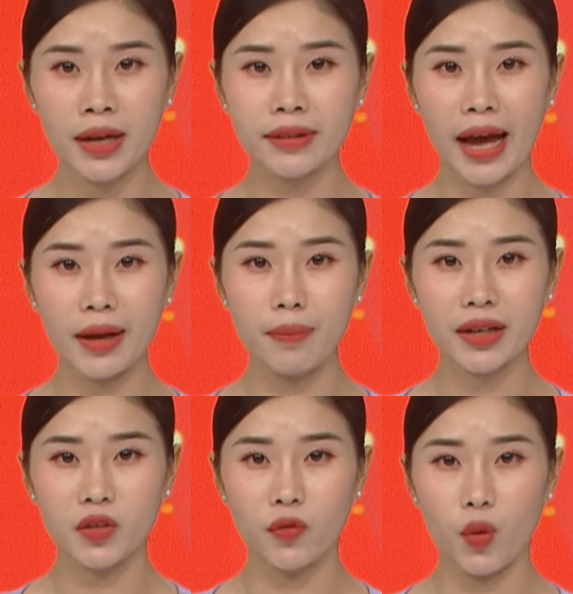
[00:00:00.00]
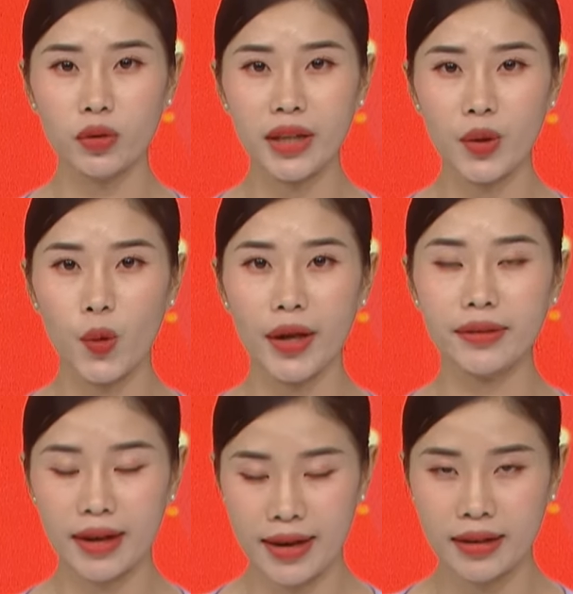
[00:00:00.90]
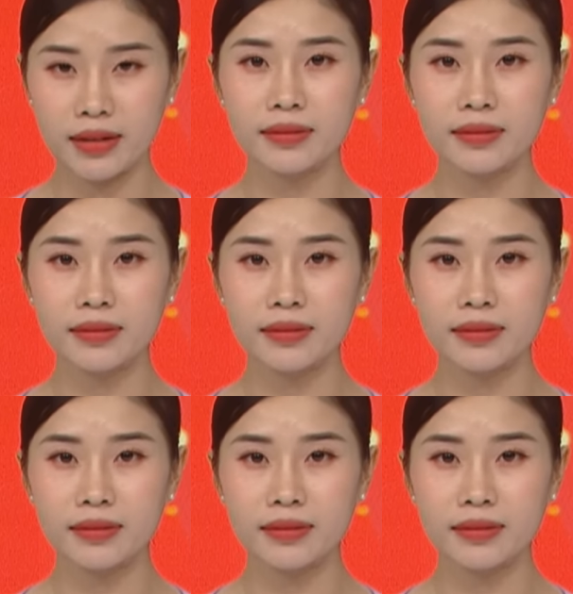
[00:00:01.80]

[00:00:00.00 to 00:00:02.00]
tại Ban Thường vụ tỉnh ủy Tây Ninh.